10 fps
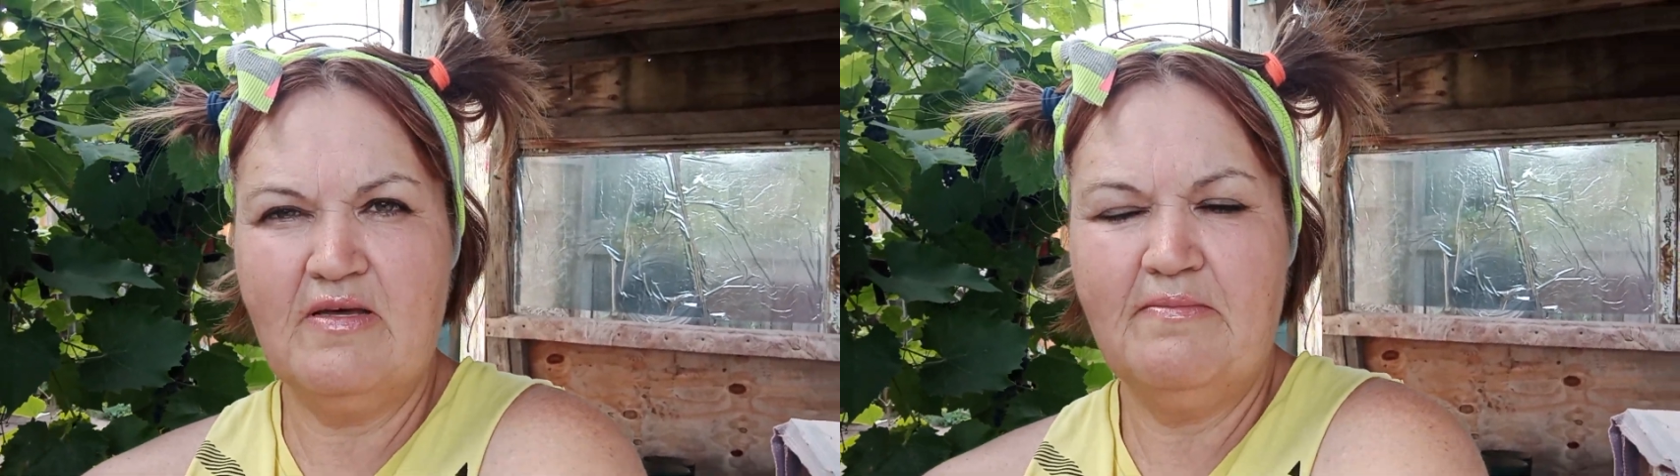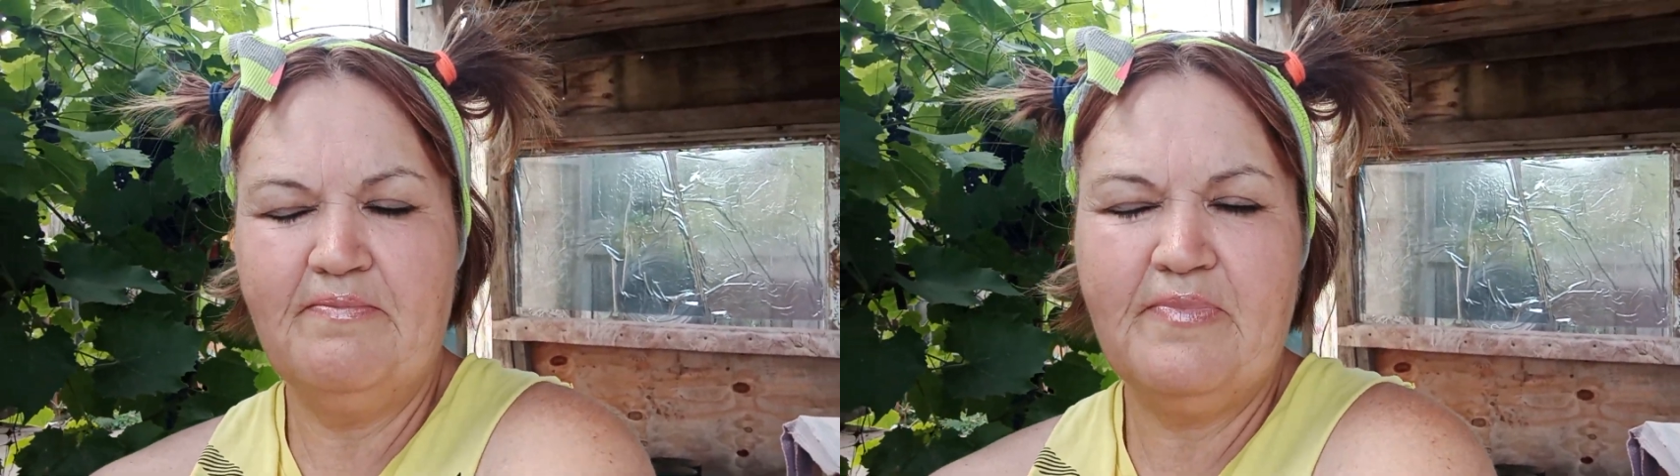
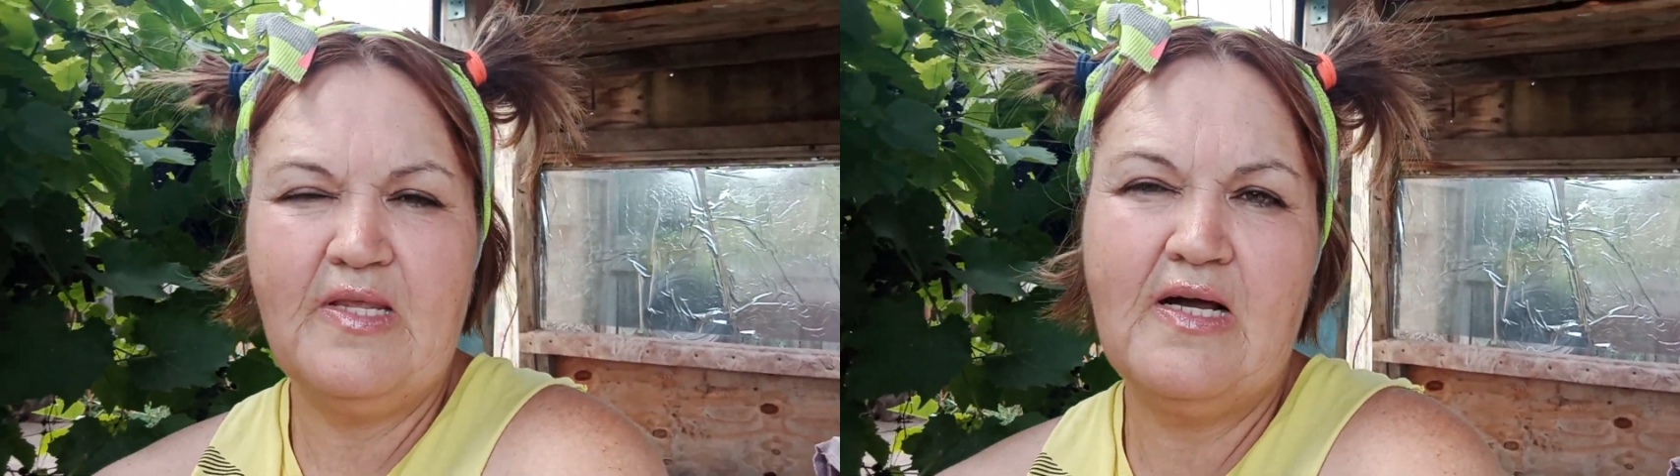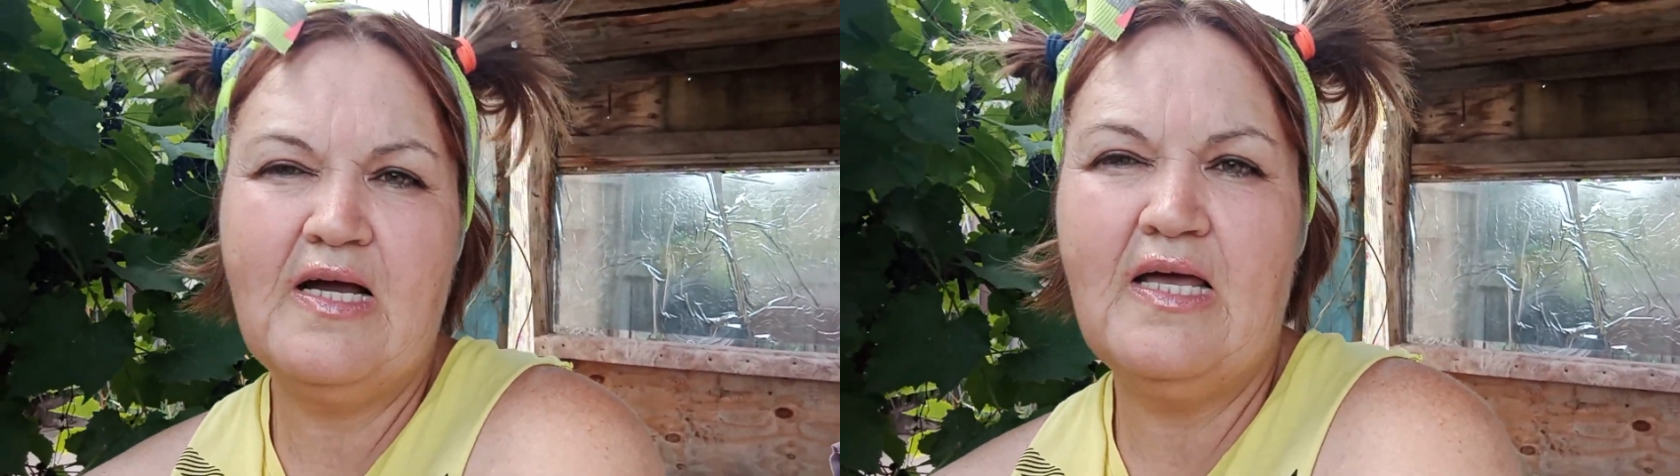
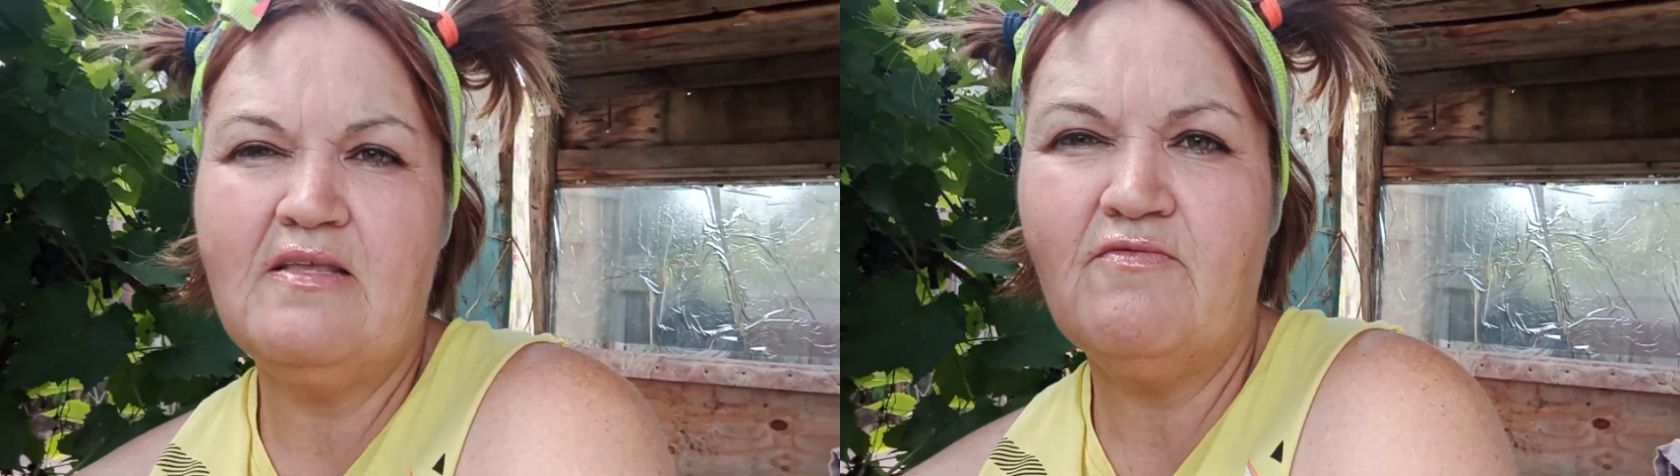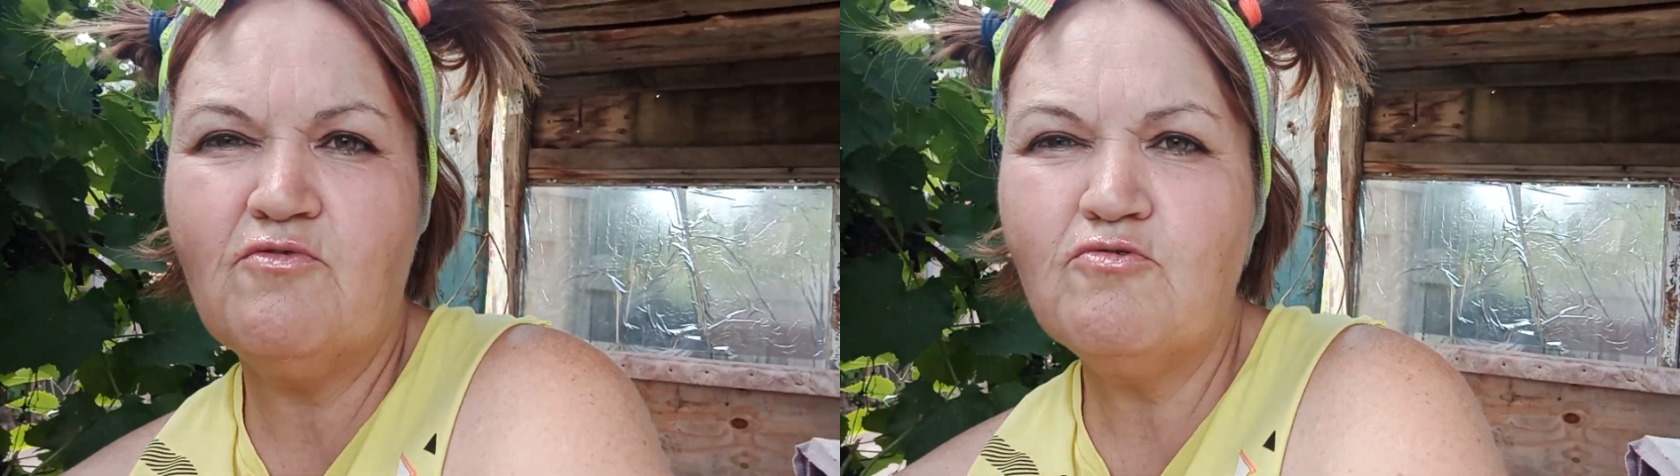вкусная.
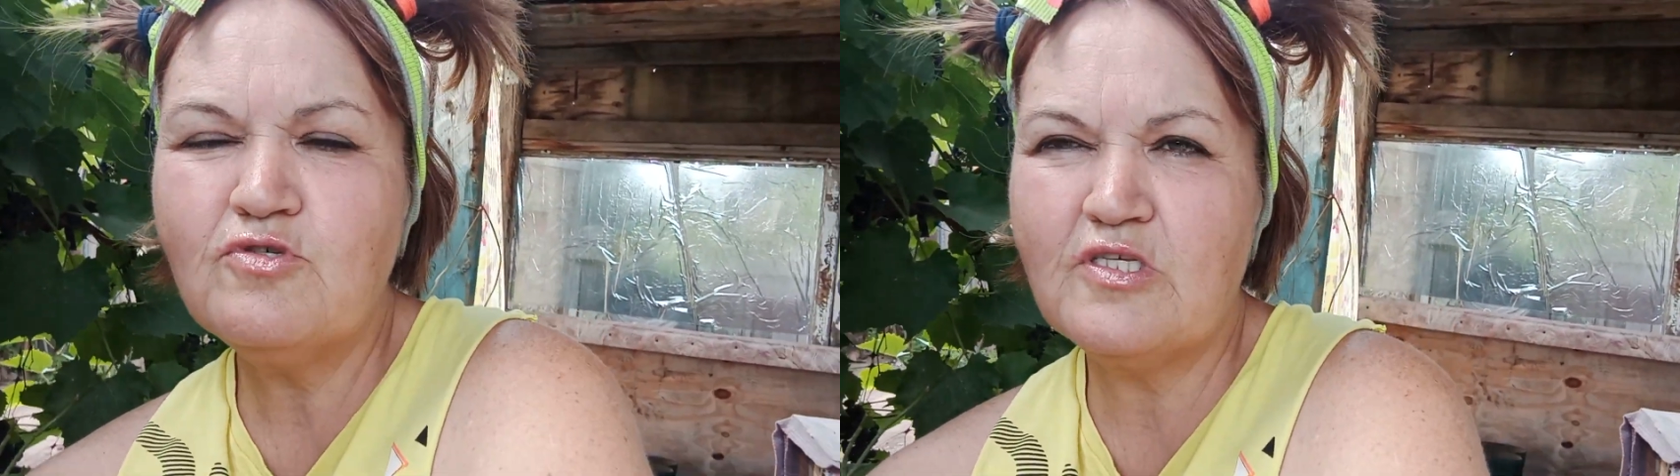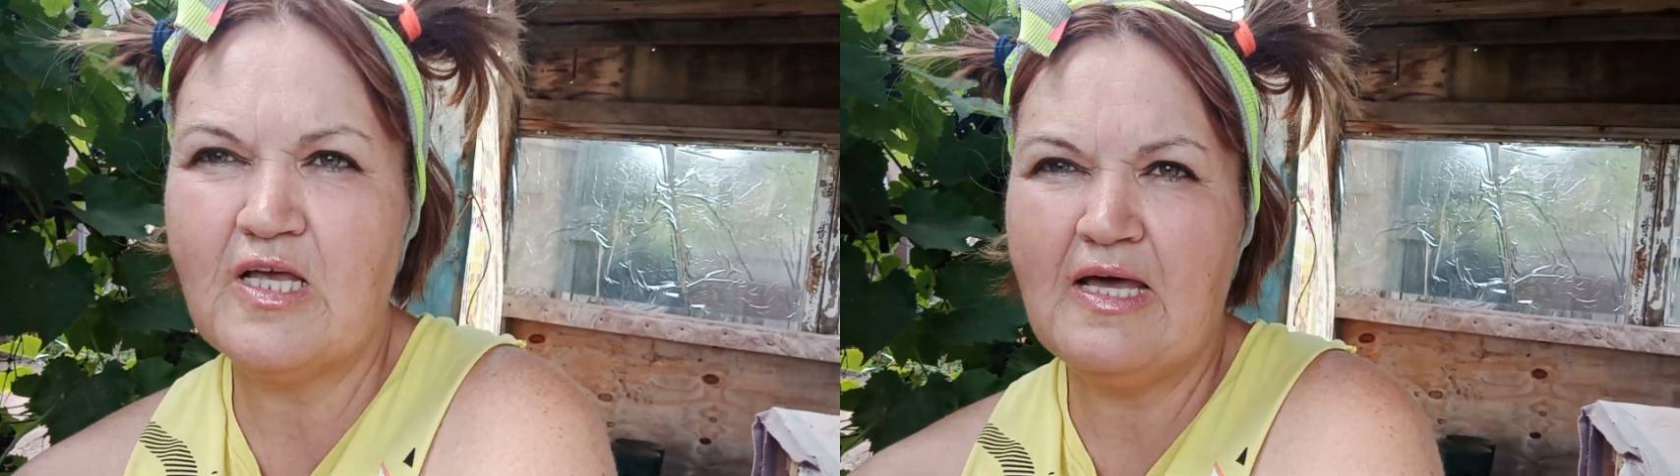
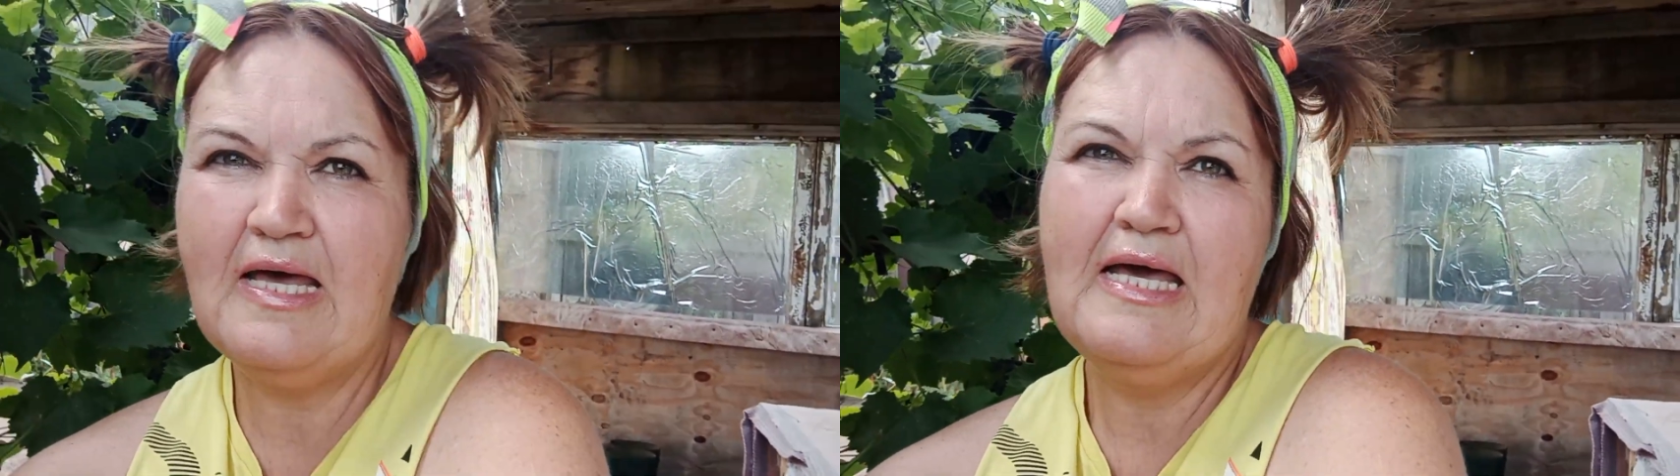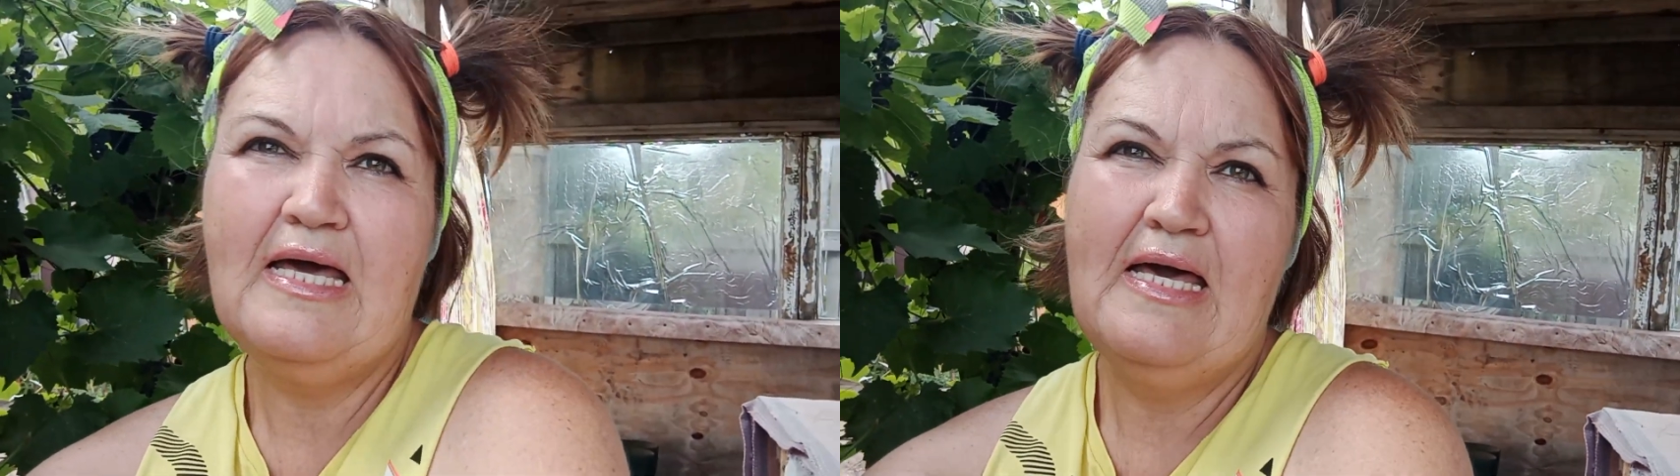
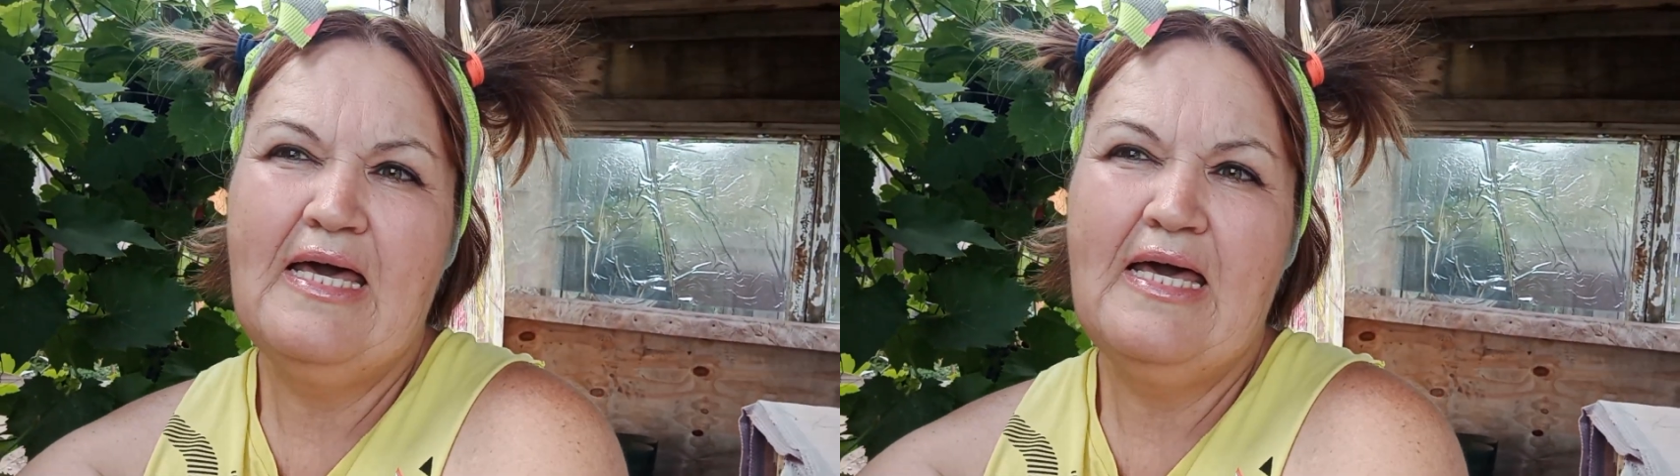И